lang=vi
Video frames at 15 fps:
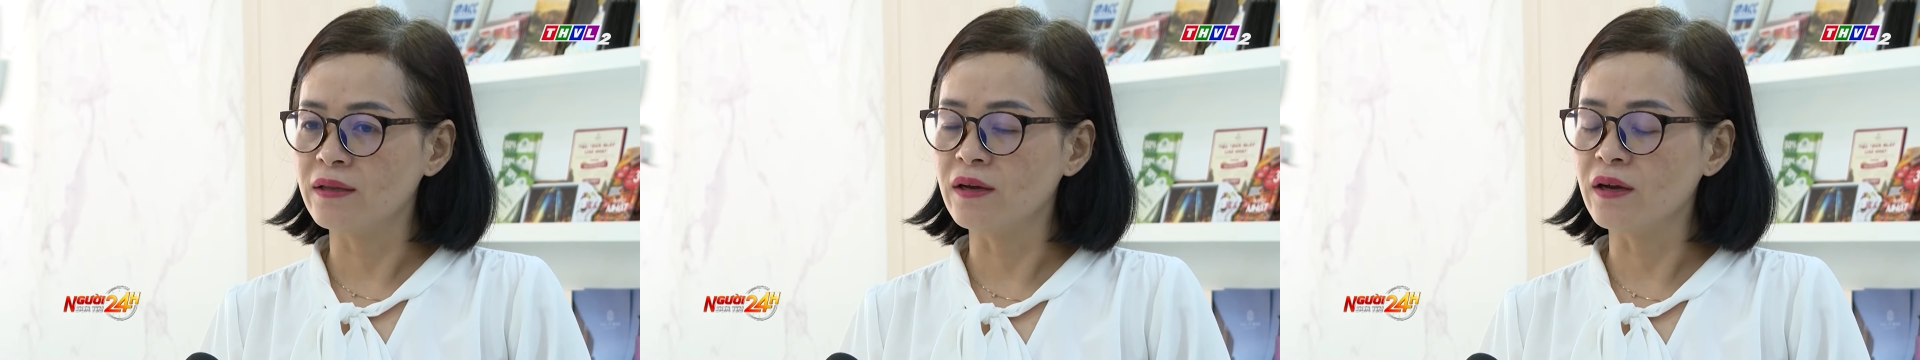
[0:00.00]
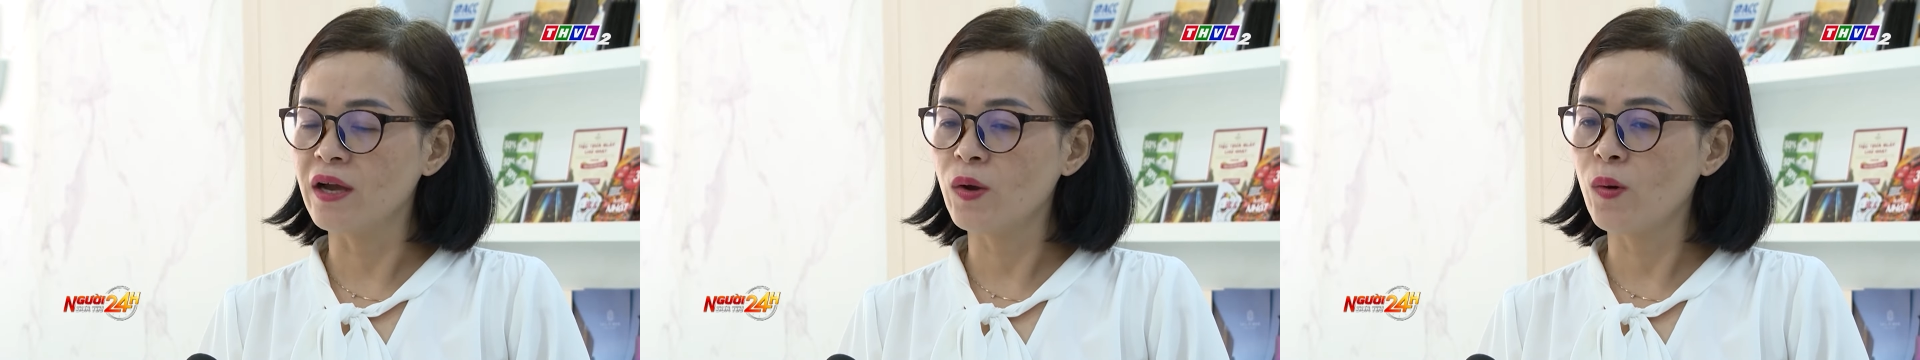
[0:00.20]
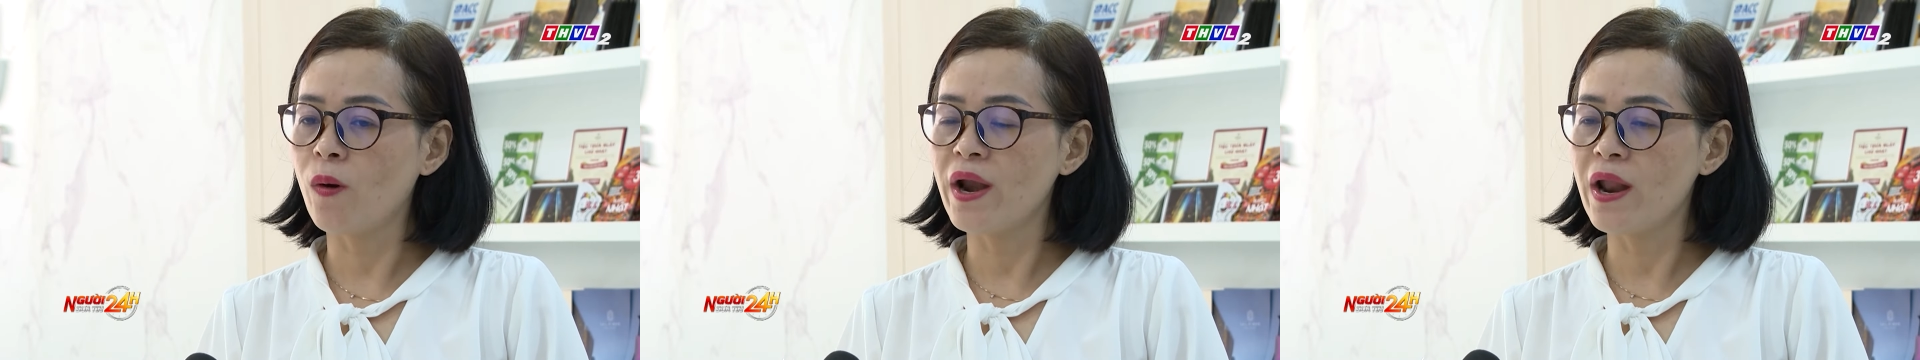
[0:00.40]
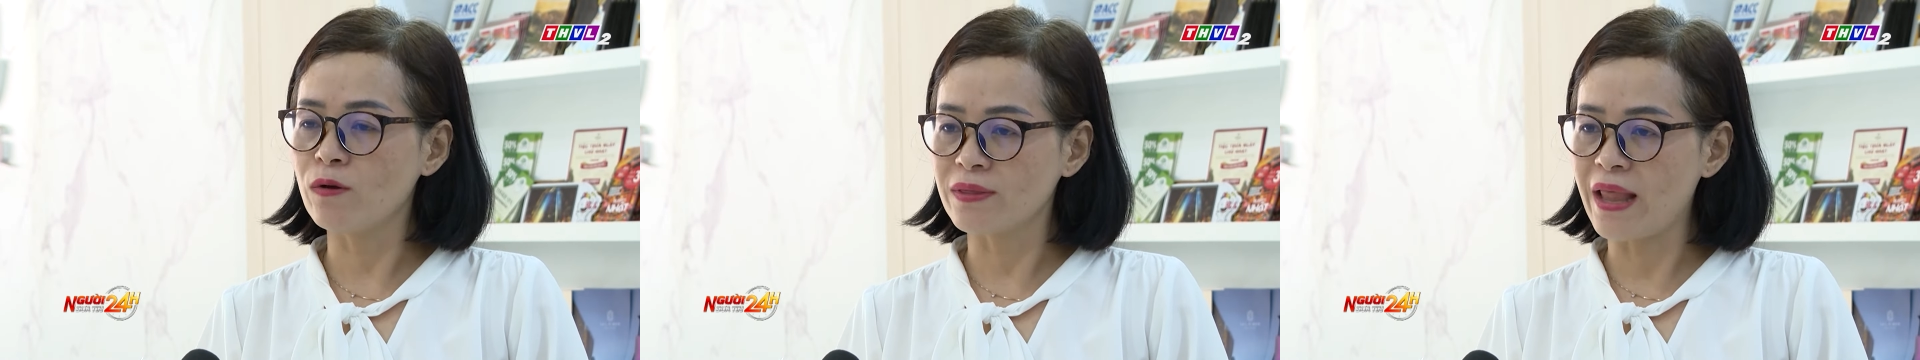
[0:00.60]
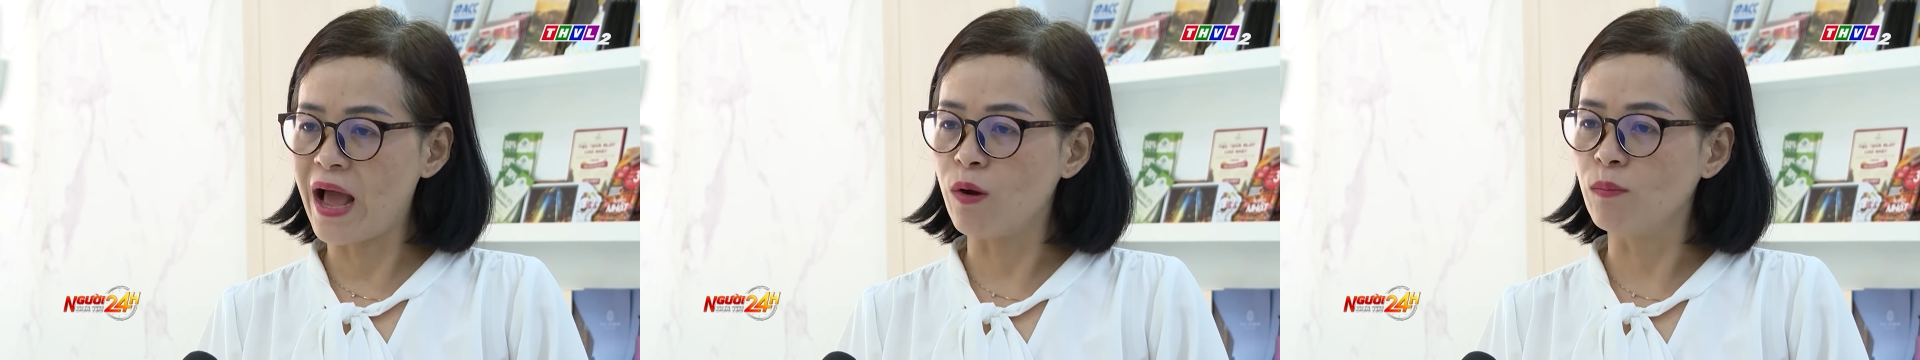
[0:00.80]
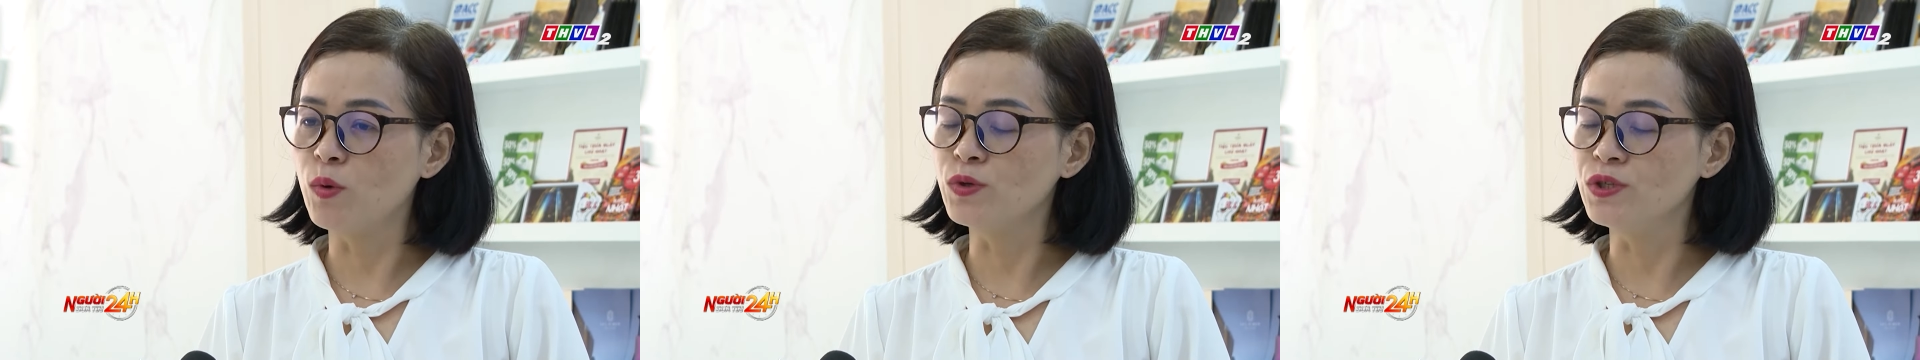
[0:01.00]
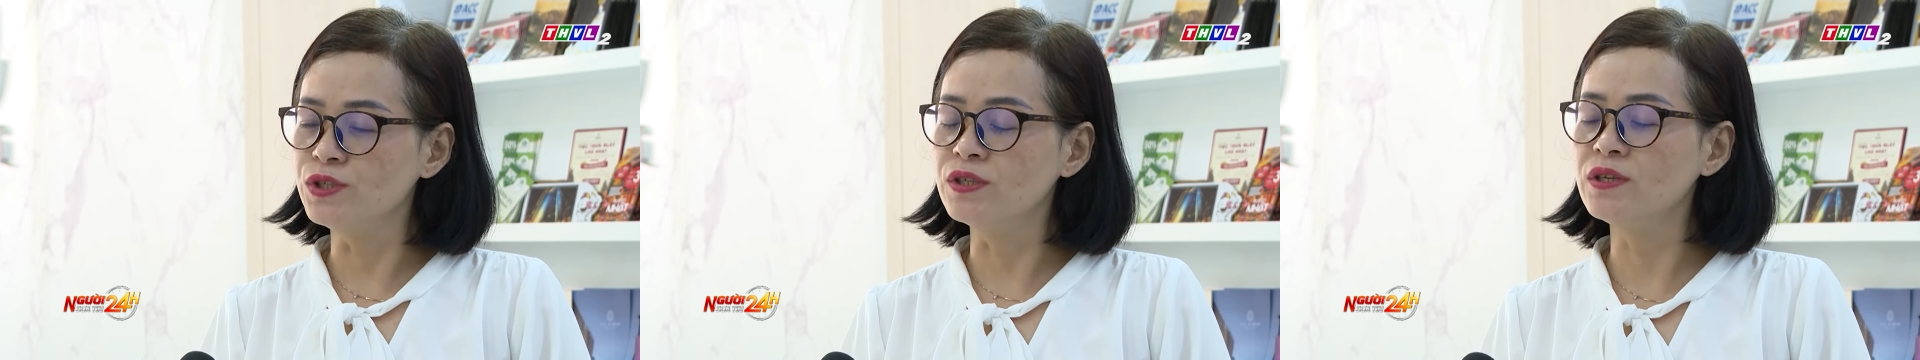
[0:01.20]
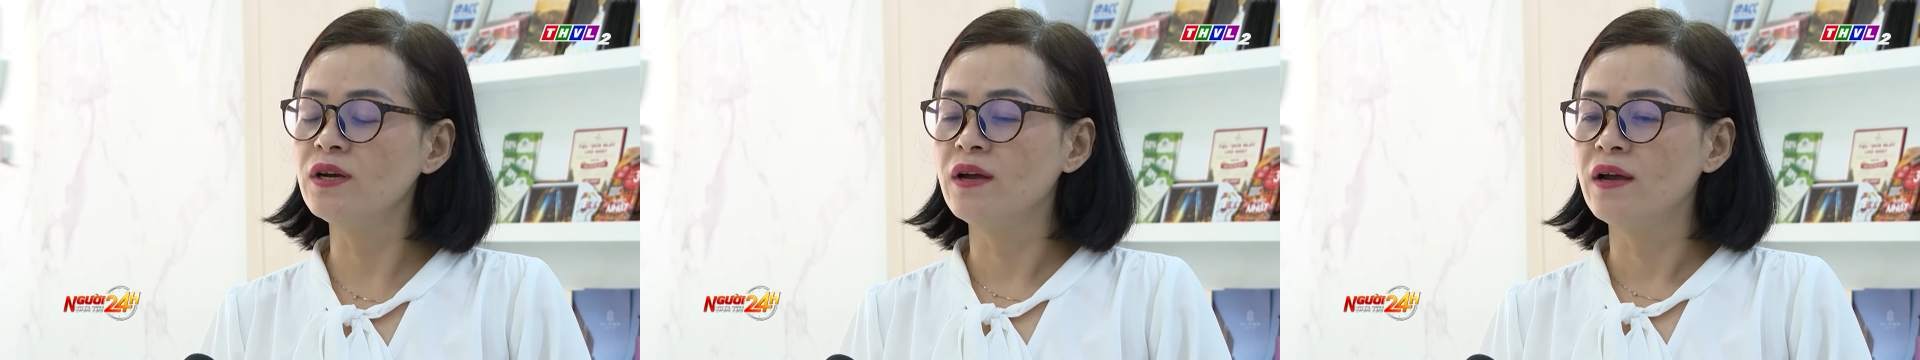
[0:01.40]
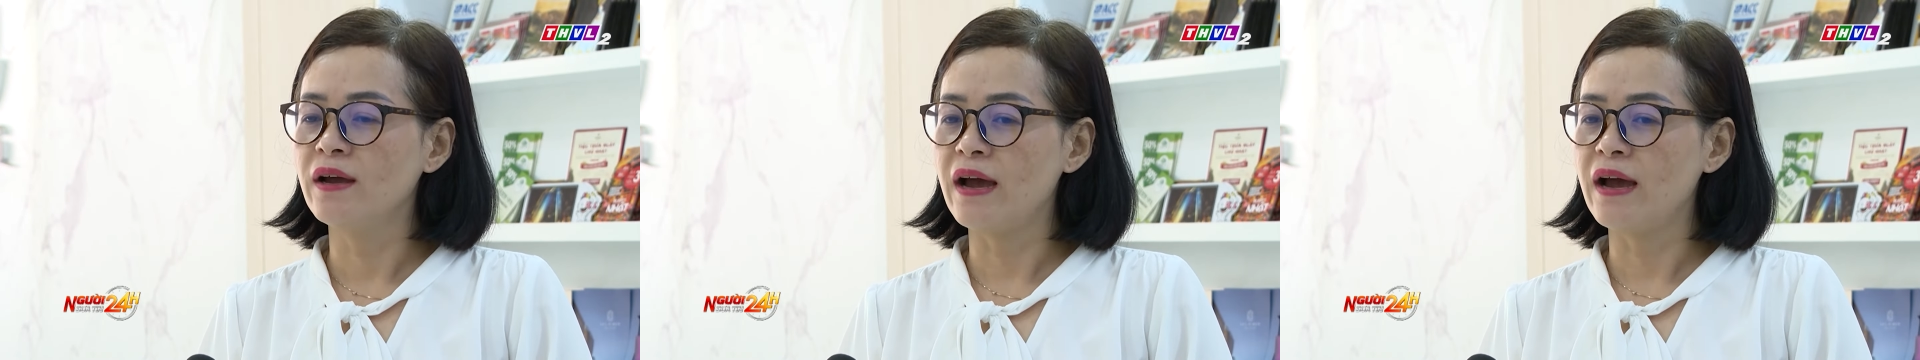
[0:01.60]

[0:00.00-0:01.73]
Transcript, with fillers: những cái khóa đào tạo bồi dưỡng